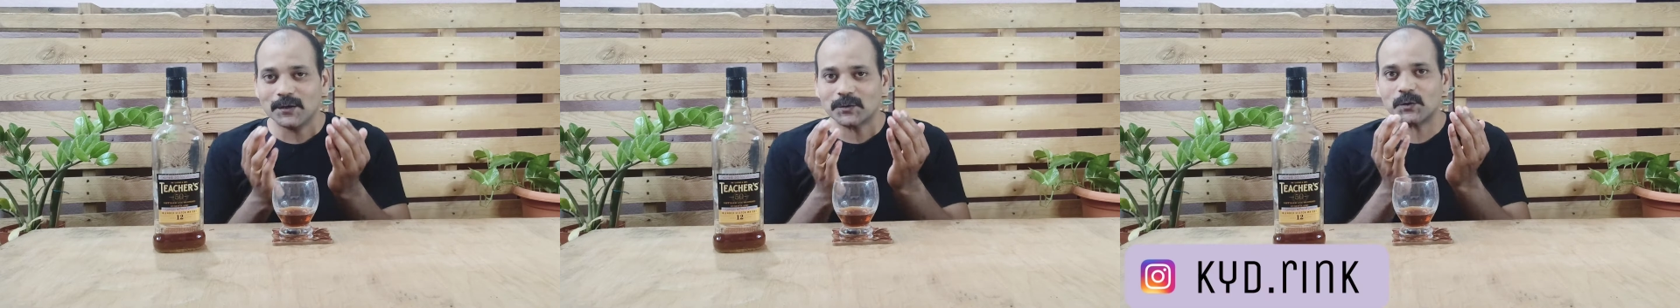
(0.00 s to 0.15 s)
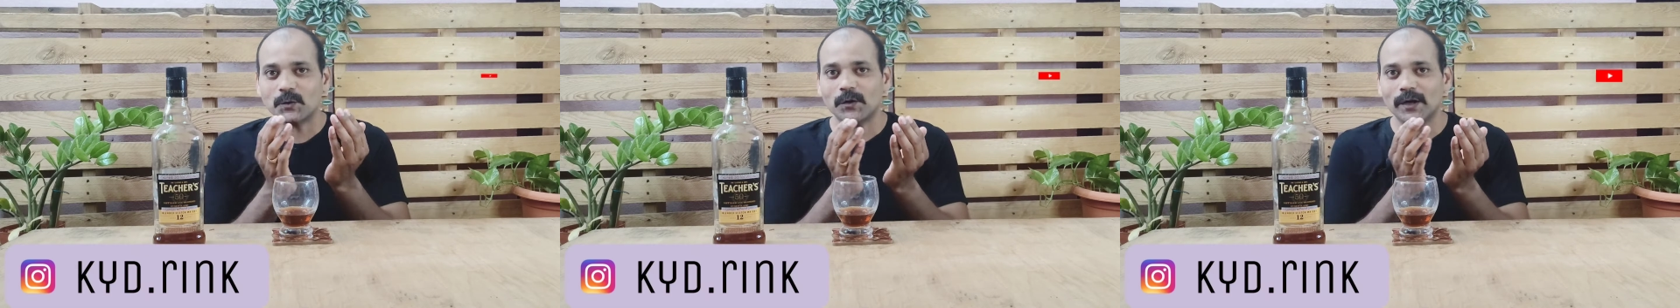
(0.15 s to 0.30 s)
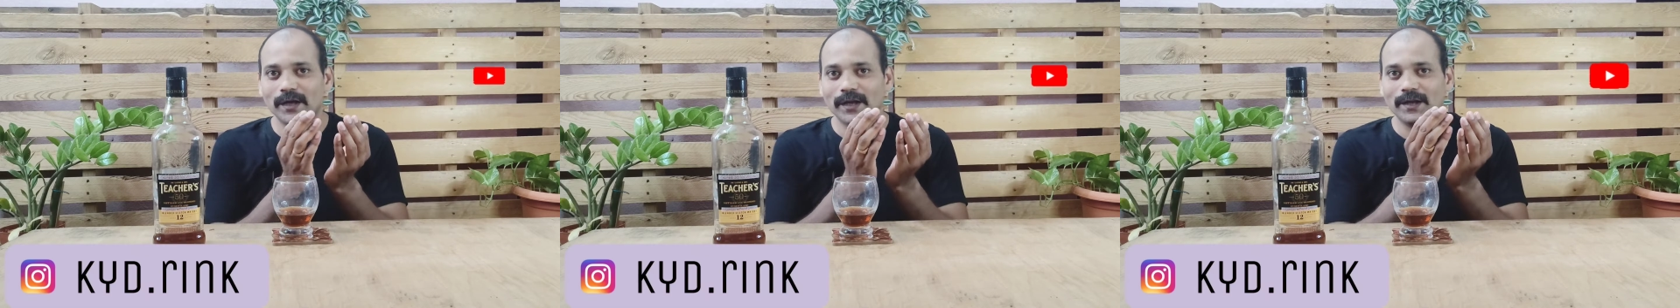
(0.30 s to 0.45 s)

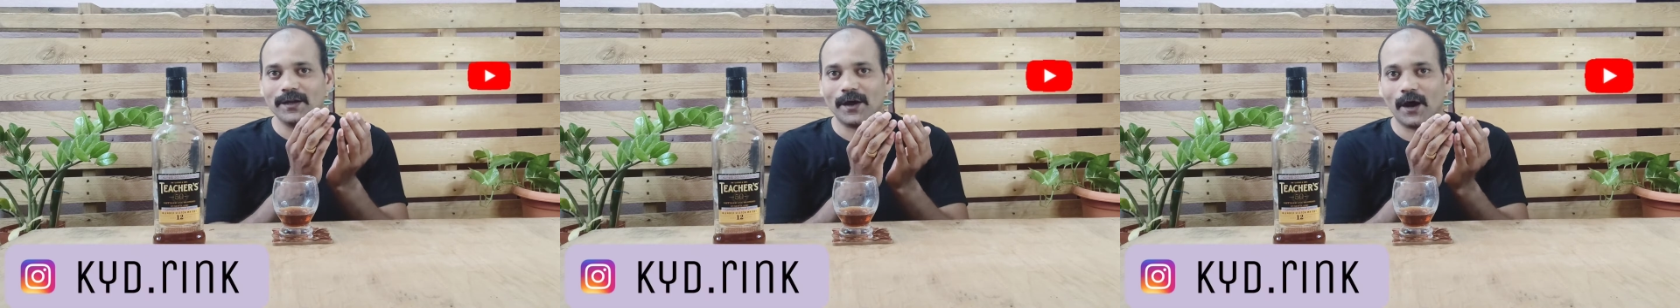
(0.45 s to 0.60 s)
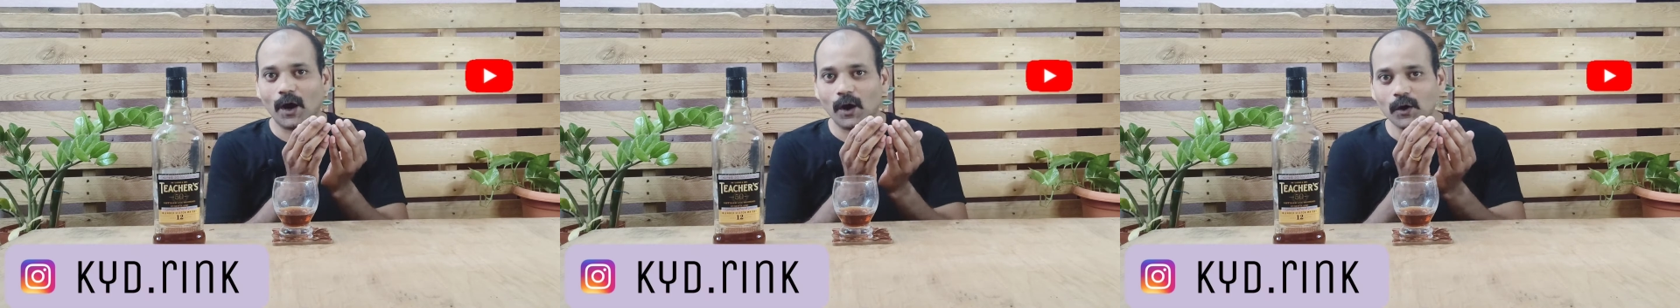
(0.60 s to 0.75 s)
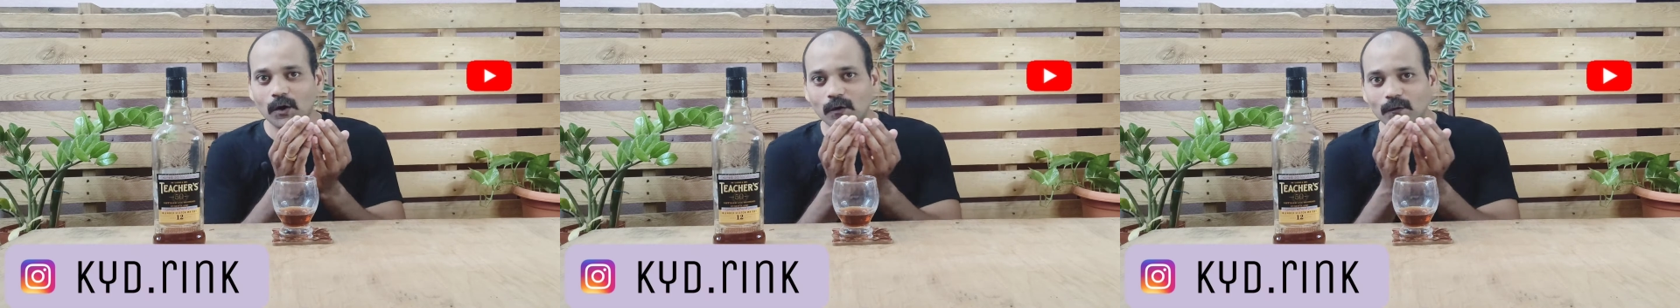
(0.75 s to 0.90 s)
సో ఈ
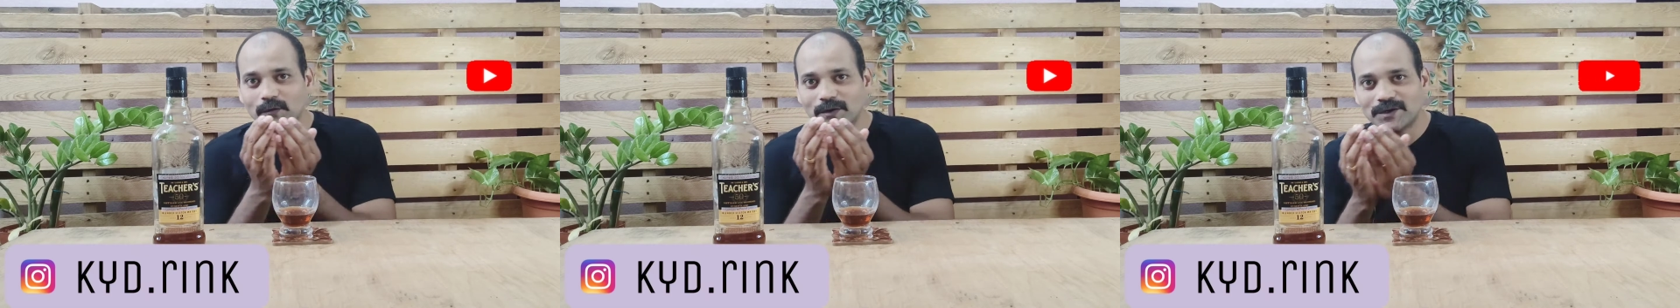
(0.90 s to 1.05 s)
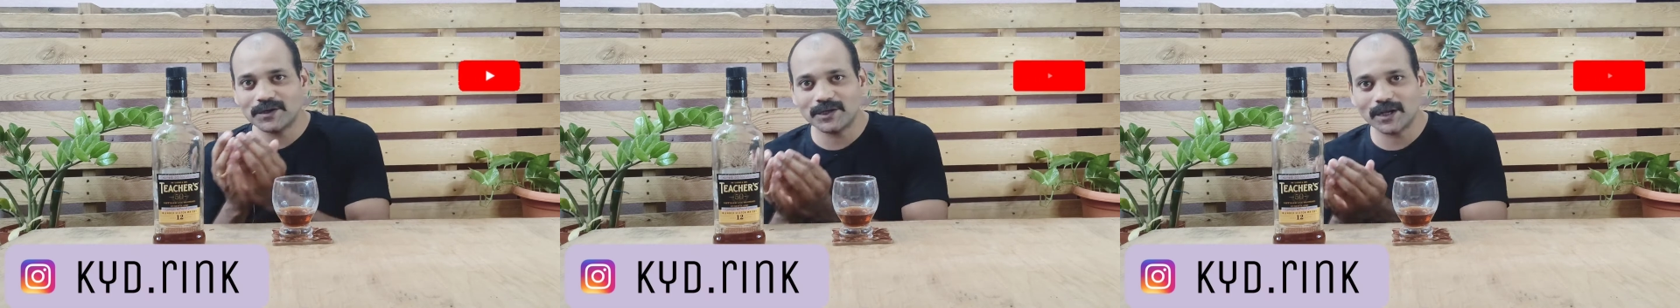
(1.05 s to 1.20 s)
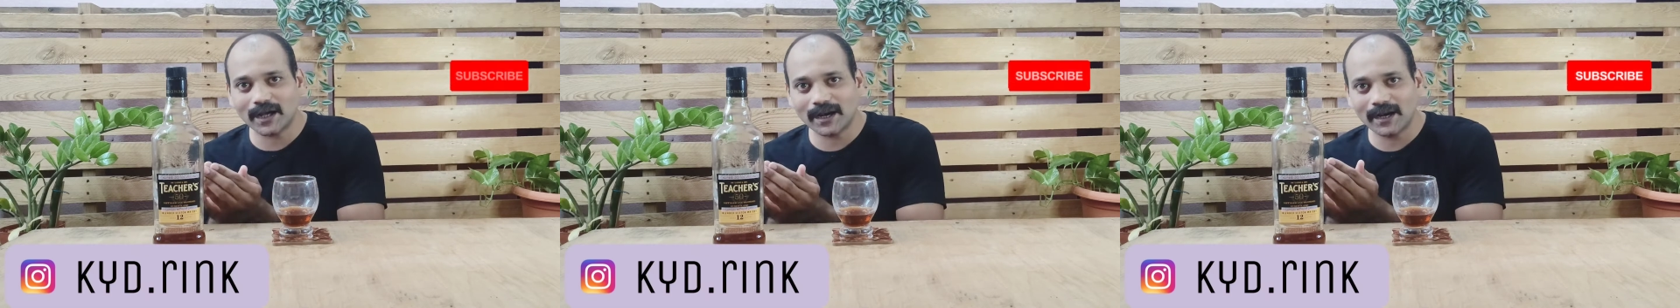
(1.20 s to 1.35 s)
నాలుగు
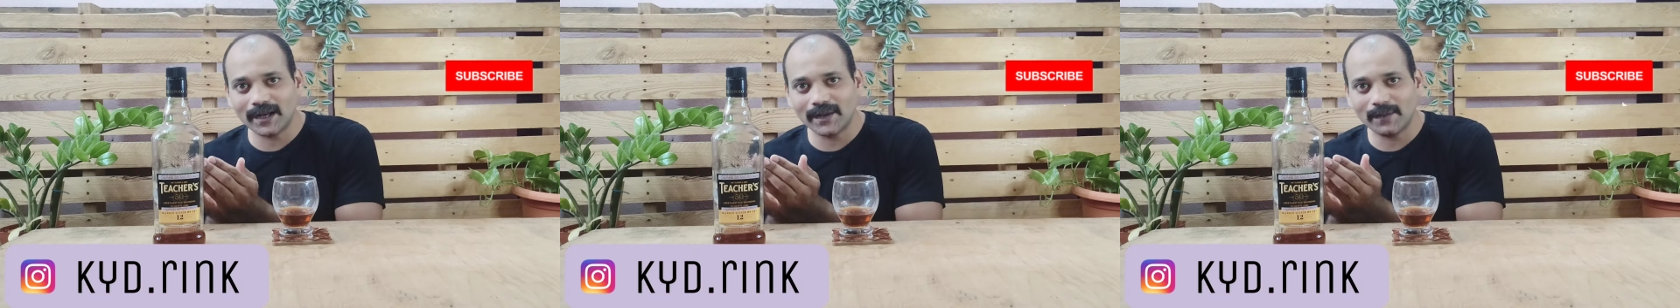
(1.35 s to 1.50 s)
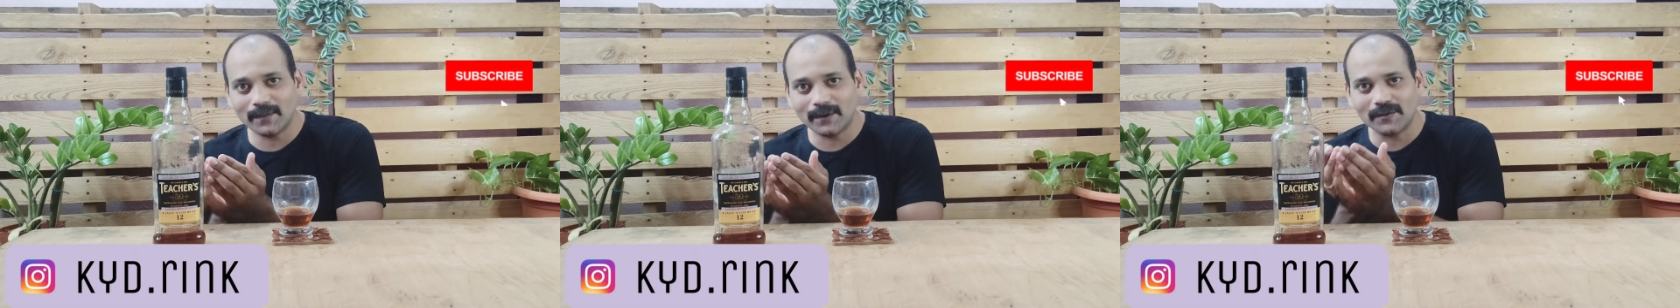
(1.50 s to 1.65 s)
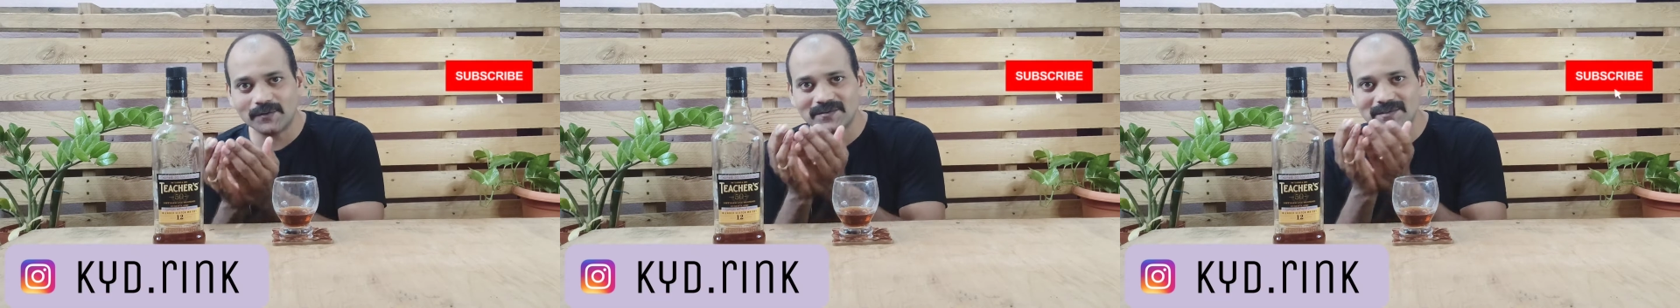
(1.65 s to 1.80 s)
విషయాల్ని
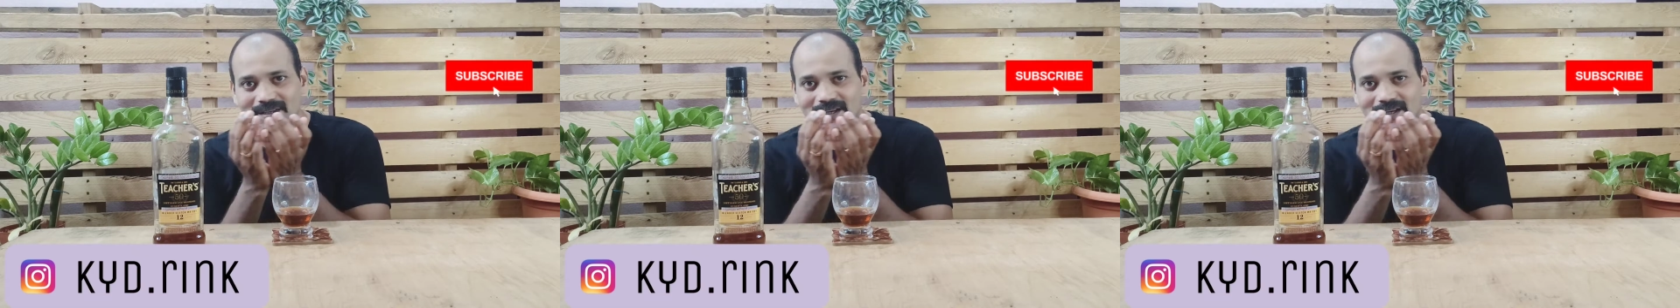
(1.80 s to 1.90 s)
మనం